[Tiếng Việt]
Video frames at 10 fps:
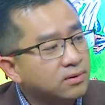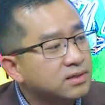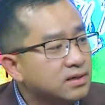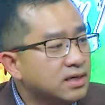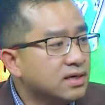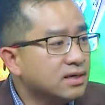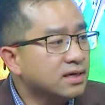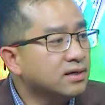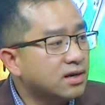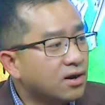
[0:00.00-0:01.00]
từ khi
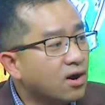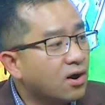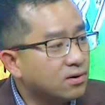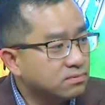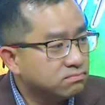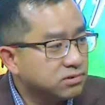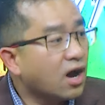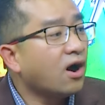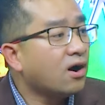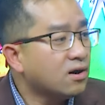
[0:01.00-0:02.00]
cái người đó còn
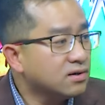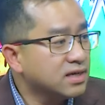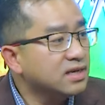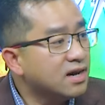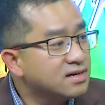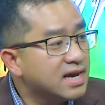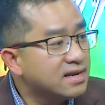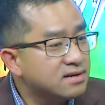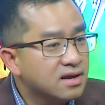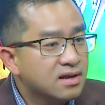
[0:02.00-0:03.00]
nhỏ, khi lớn
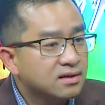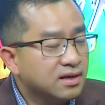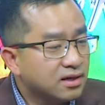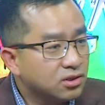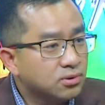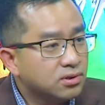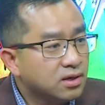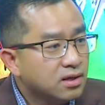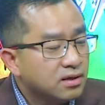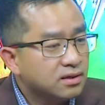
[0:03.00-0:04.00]
lên những cái
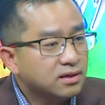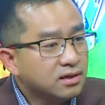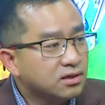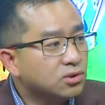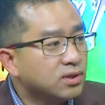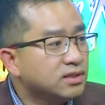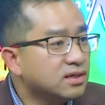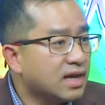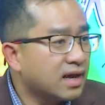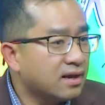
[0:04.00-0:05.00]
lứa tuổi
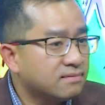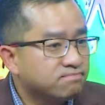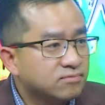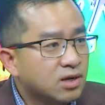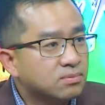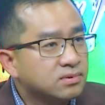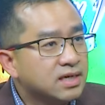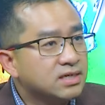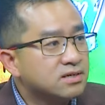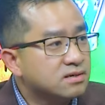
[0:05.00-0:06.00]
như là trong
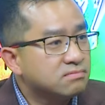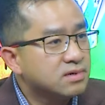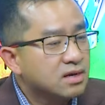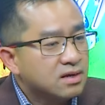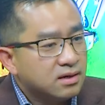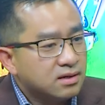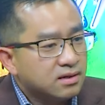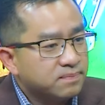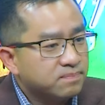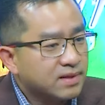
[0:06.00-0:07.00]
cái trường
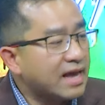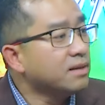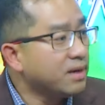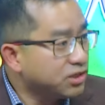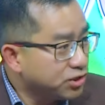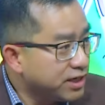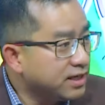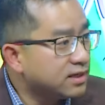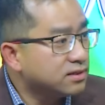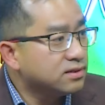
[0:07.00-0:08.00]

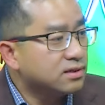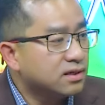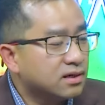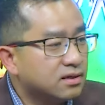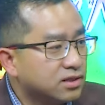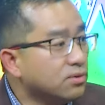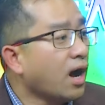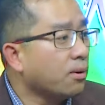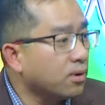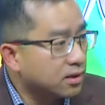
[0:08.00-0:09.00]
elementary là trường tiểu
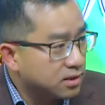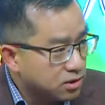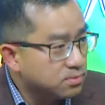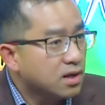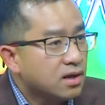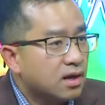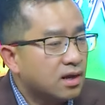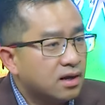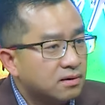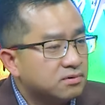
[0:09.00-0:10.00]
học hoặc là trung
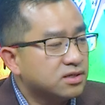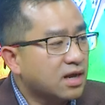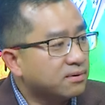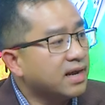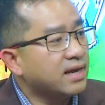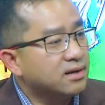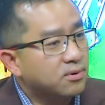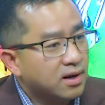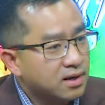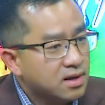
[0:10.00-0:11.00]
rồi sau này
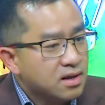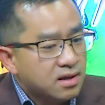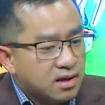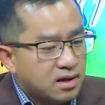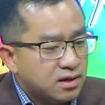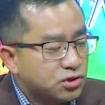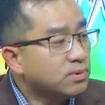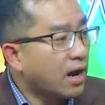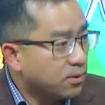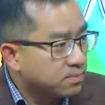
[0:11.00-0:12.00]
qua
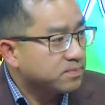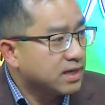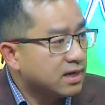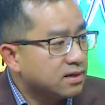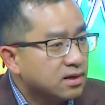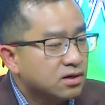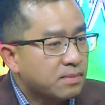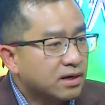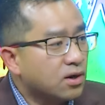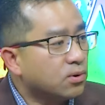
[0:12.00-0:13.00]
trung học, nó
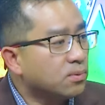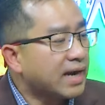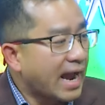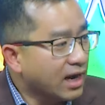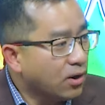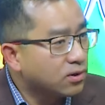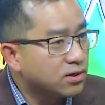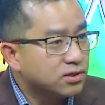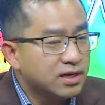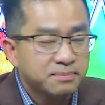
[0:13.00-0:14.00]
bắt đầu cũng khá lâu
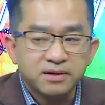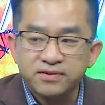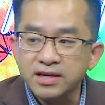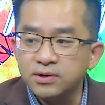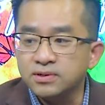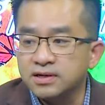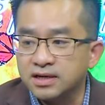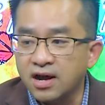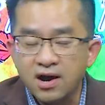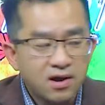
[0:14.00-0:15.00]
rồi, cho nên mình phải hiểu được
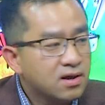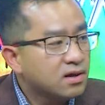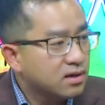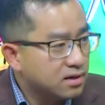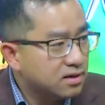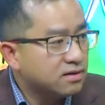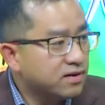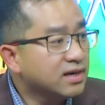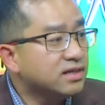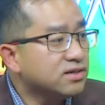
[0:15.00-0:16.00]
cái đó là
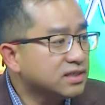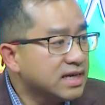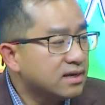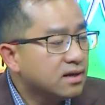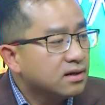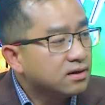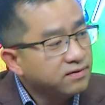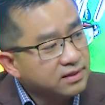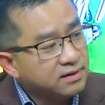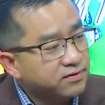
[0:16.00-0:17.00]
vấn đề trước tiên. Cái
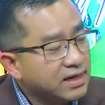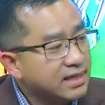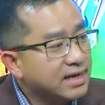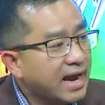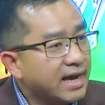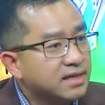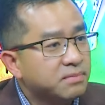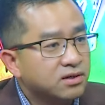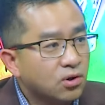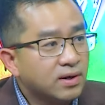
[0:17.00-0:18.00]
vấn đề thứ hai thì
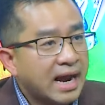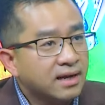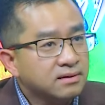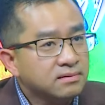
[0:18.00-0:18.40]
mình cố gắng